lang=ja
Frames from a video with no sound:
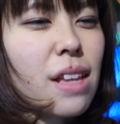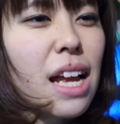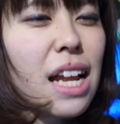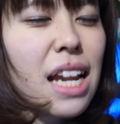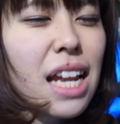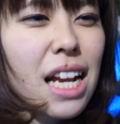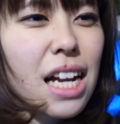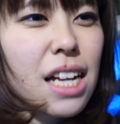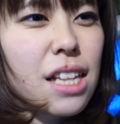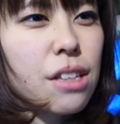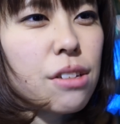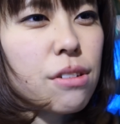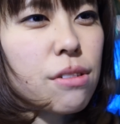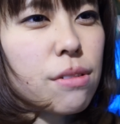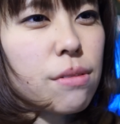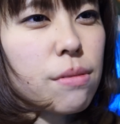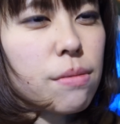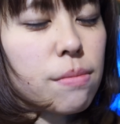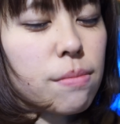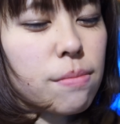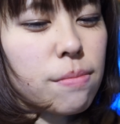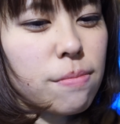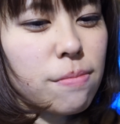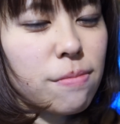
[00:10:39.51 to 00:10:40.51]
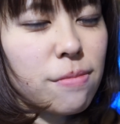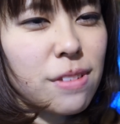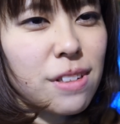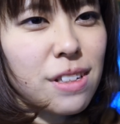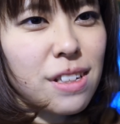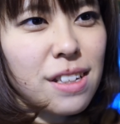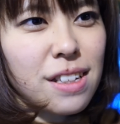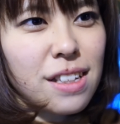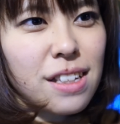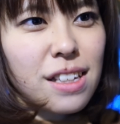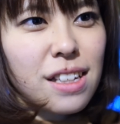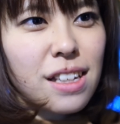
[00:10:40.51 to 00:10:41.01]
ありがとう。
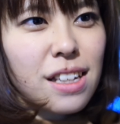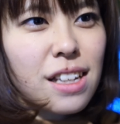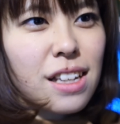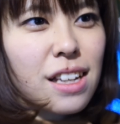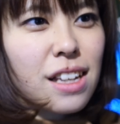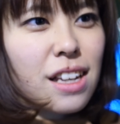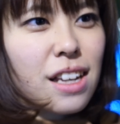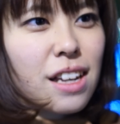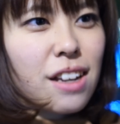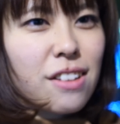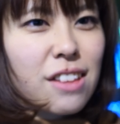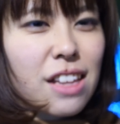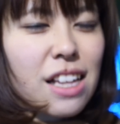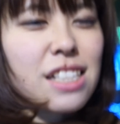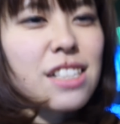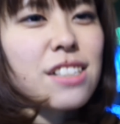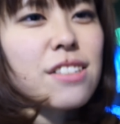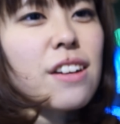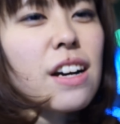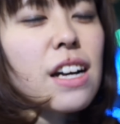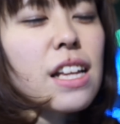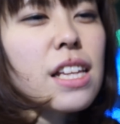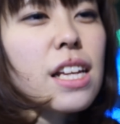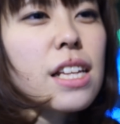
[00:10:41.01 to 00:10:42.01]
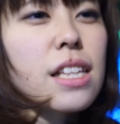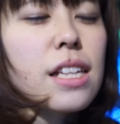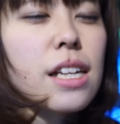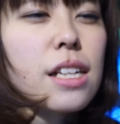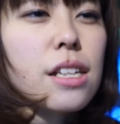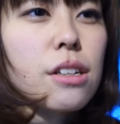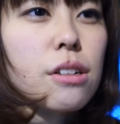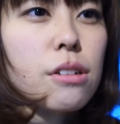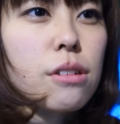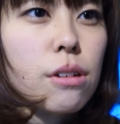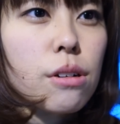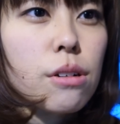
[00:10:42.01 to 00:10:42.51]
私はあなた
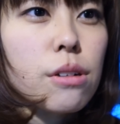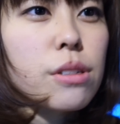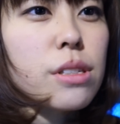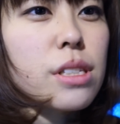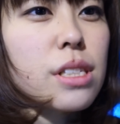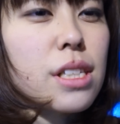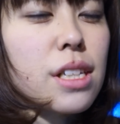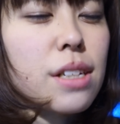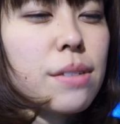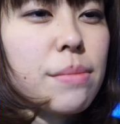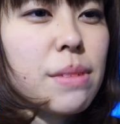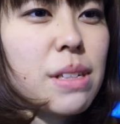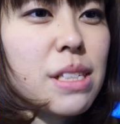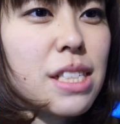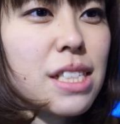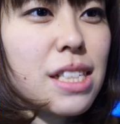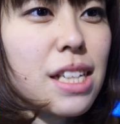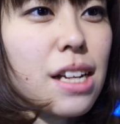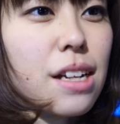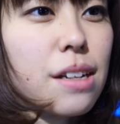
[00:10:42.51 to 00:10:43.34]
に恋をしてまし